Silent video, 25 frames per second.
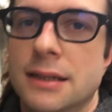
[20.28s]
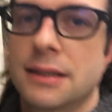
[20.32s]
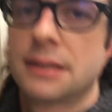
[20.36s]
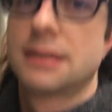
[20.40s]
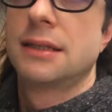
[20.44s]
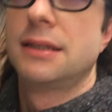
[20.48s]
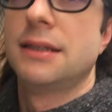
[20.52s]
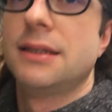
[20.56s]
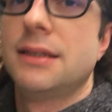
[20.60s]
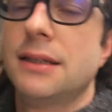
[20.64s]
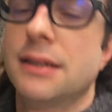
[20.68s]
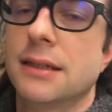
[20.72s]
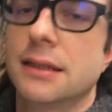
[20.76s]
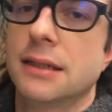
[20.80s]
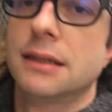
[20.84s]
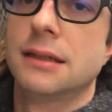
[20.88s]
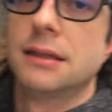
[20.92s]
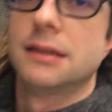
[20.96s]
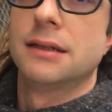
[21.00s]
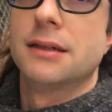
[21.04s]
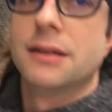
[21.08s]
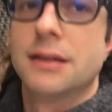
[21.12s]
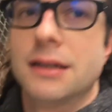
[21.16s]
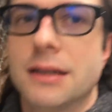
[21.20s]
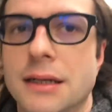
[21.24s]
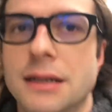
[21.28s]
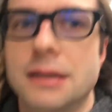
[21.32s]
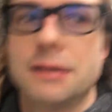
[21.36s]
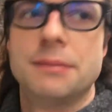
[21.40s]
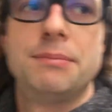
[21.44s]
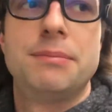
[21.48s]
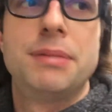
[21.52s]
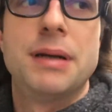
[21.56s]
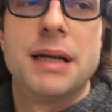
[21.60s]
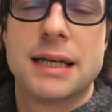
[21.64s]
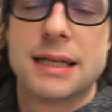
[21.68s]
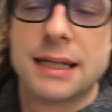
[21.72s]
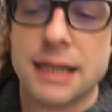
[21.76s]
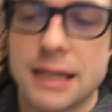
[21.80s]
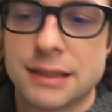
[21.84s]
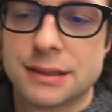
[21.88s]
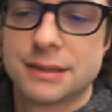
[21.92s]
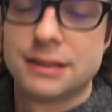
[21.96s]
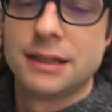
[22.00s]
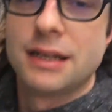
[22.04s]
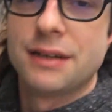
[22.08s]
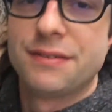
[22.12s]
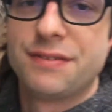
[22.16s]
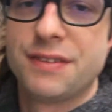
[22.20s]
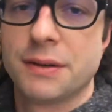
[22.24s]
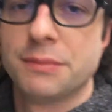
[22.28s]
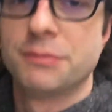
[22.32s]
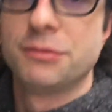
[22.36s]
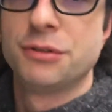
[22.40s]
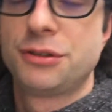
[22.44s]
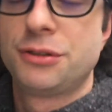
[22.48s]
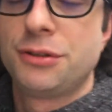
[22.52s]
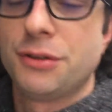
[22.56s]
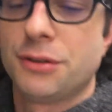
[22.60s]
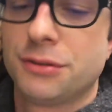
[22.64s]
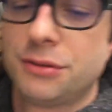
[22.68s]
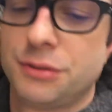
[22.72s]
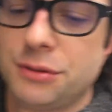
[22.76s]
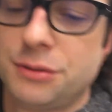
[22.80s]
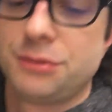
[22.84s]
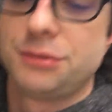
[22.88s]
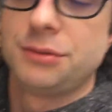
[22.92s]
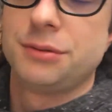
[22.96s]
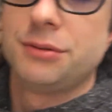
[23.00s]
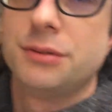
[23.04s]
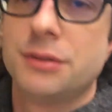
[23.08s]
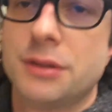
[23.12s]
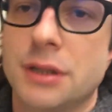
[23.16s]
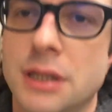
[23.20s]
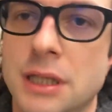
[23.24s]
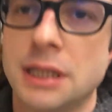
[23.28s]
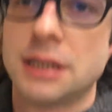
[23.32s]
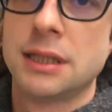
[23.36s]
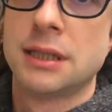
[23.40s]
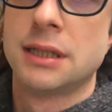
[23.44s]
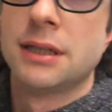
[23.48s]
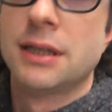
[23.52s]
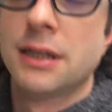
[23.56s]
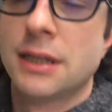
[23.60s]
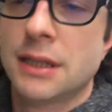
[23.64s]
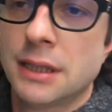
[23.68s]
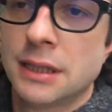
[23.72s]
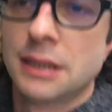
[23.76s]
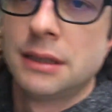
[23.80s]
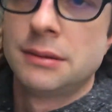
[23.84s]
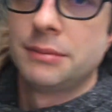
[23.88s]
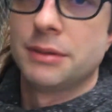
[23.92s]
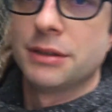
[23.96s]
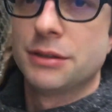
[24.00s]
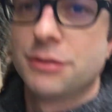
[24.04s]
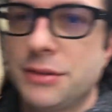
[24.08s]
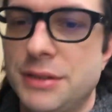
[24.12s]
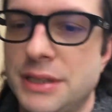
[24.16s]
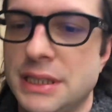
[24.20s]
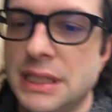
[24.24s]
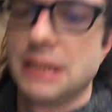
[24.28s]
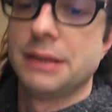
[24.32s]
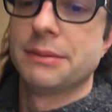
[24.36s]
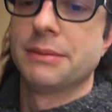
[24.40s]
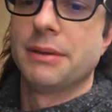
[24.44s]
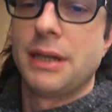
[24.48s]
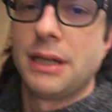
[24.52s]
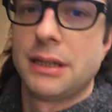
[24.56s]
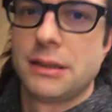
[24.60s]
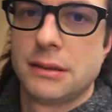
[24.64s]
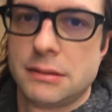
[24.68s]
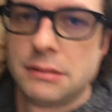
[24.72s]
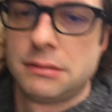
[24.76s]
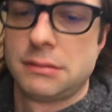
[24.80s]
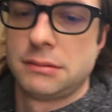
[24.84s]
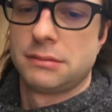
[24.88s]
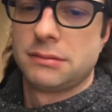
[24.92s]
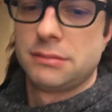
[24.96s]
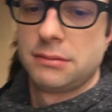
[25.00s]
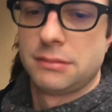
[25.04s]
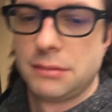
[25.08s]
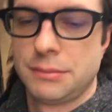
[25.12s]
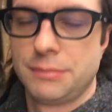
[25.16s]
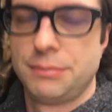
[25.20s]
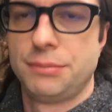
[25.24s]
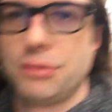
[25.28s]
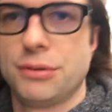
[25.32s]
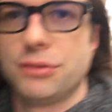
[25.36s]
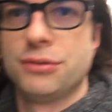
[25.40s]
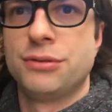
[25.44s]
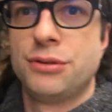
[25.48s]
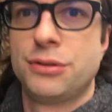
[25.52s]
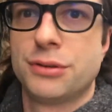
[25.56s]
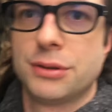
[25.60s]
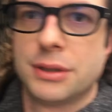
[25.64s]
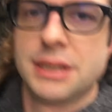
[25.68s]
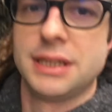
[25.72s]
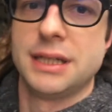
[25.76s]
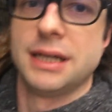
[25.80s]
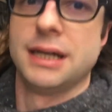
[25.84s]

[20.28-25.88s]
qui placardait la fermeture du, bah, du cinéma pour une durée